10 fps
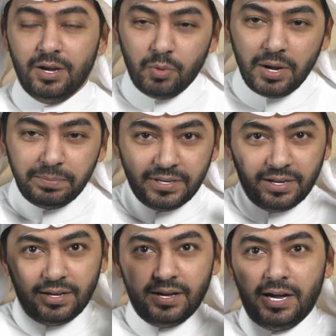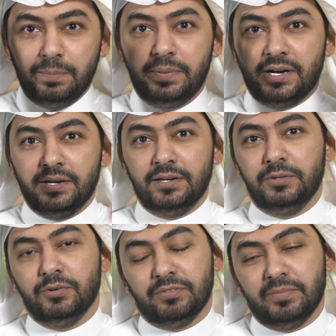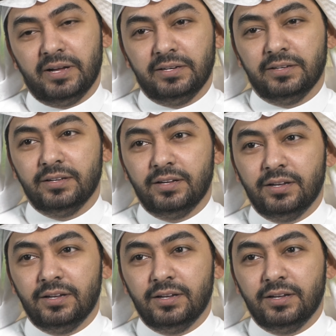وأبدأ أعبر عن اللي يدور في بالي